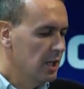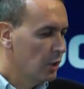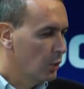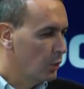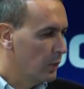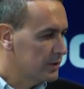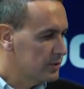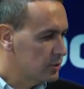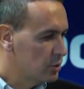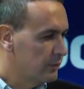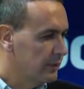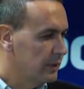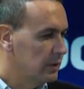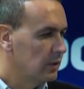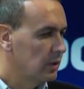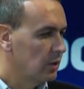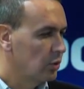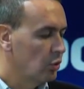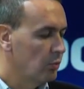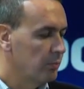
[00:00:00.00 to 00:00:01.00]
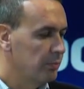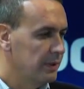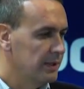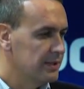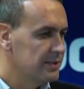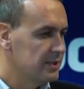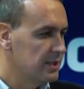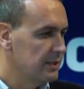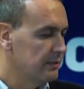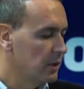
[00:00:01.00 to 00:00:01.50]
questo valore
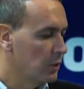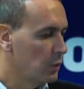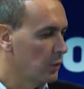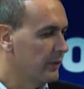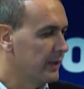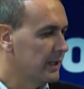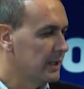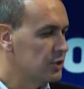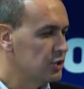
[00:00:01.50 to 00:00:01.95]
complessivo equivale